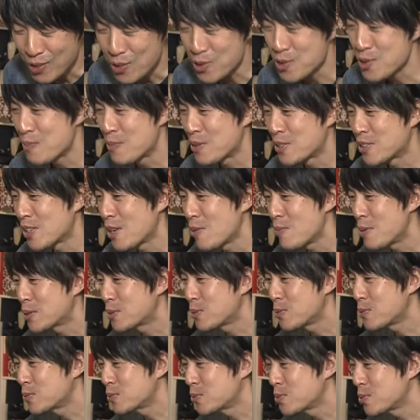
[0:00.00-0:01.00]
これやっぱ
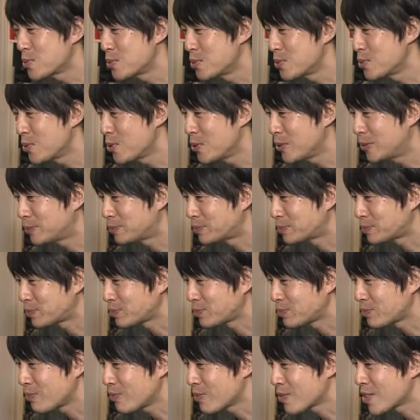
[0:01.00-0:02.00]
サバ独特の
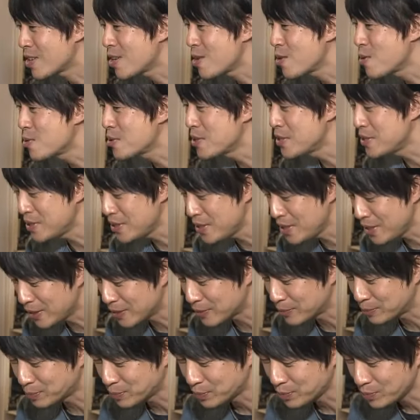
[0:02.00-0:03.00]
香り
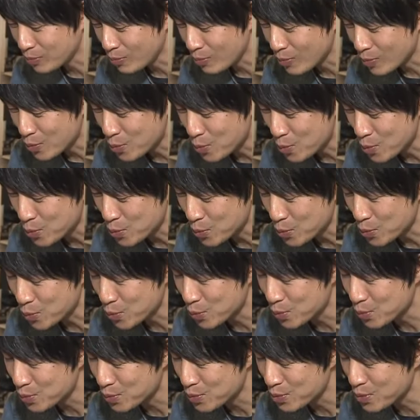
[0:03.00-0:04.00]
にこ
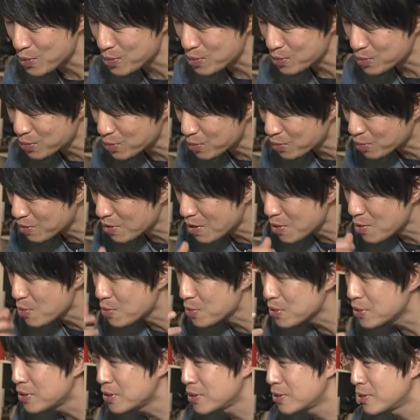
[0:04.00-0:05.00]
のそっと
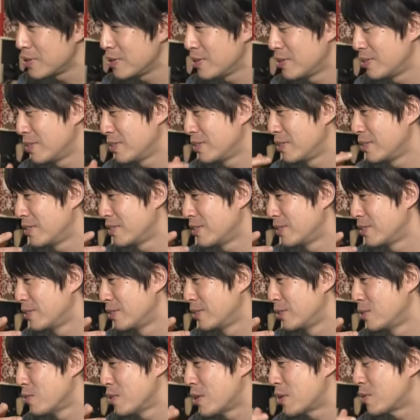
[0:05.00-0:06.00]
セロリ
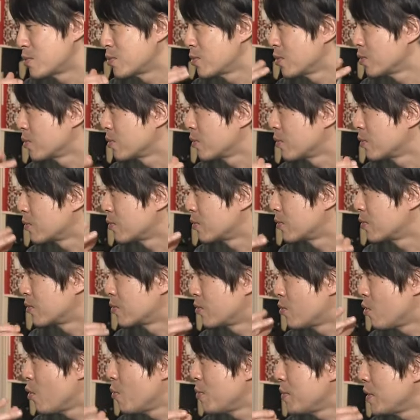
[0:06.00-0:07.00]
のあるちょっと
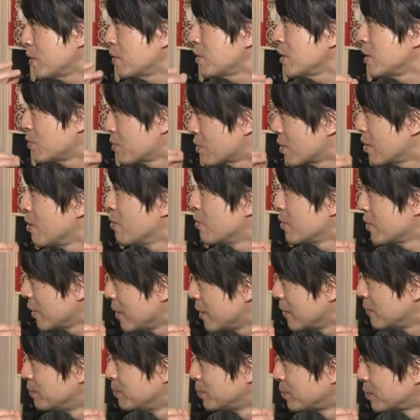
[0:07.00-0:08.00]
香味野菜の香
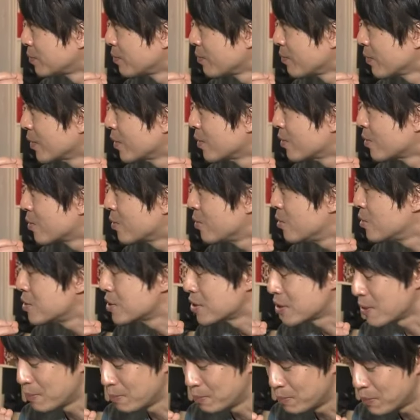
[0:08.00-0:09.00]
りこ
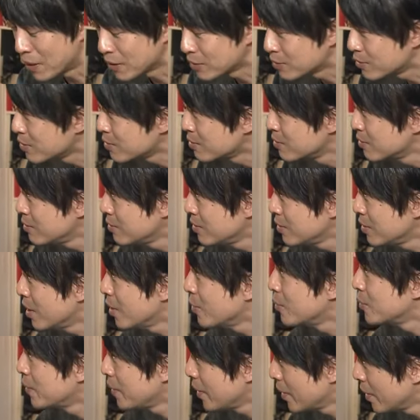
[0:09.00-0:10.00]
れが抜群に合う